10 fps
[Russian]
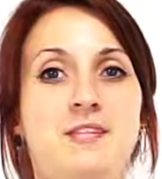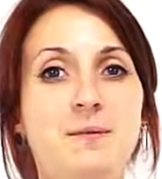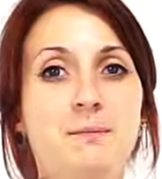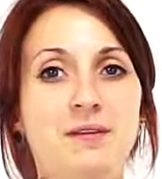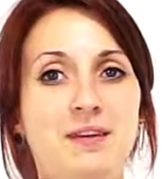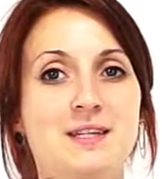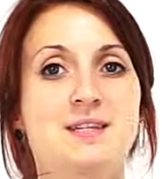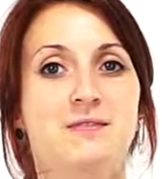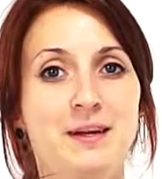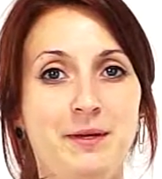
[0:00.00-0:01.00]
Всем
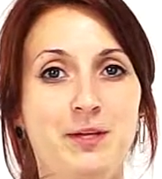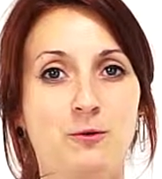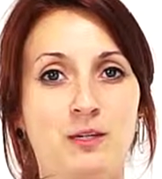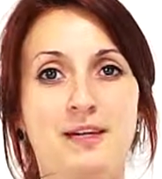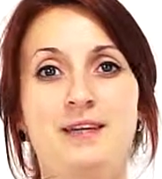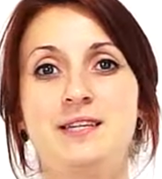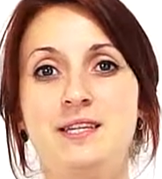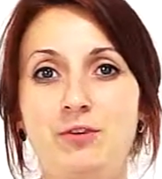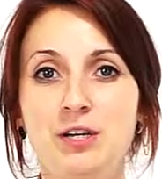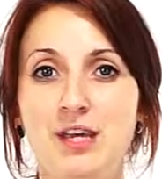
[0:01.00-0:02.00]
привет, с вами Юля,
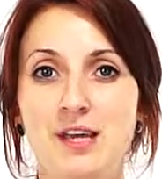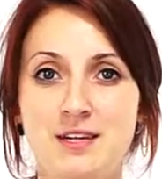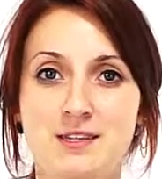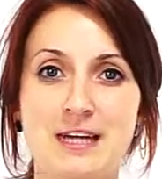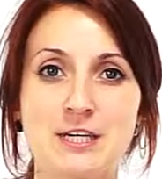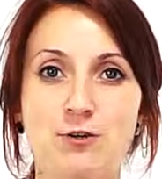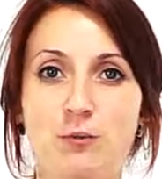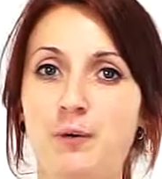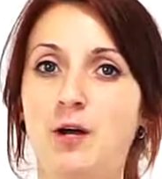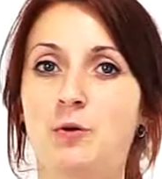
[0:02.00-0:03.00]
и сегодня я
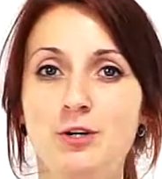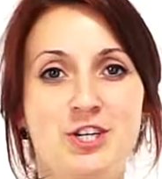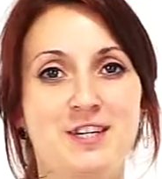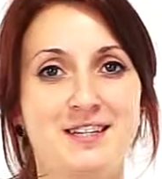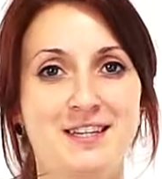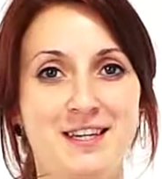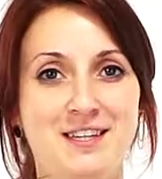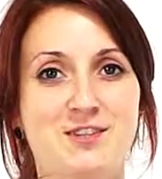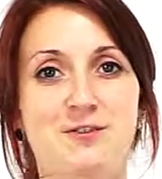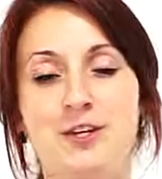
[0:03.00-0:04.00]
расскажу вам про очень
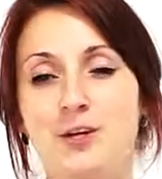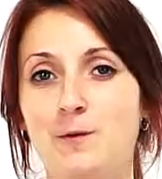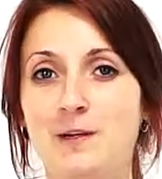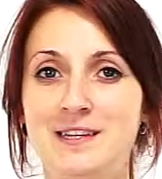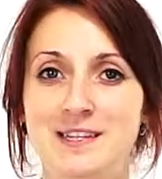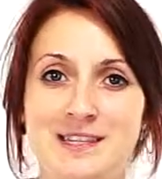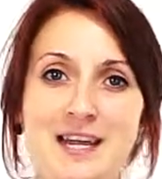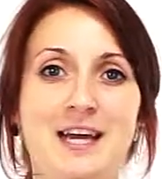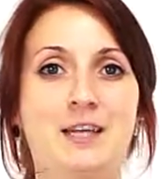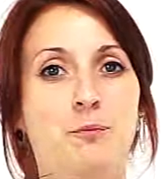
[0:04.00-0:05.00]
интересную игру для
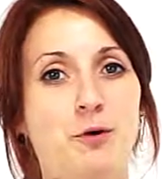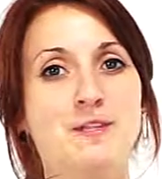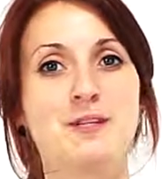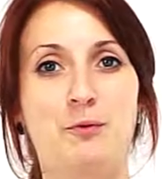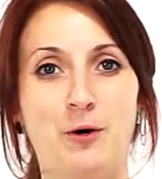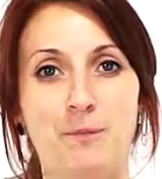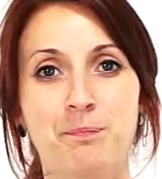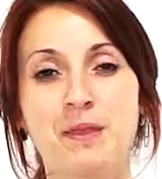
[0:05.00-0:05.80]
детей от Бонди Бо.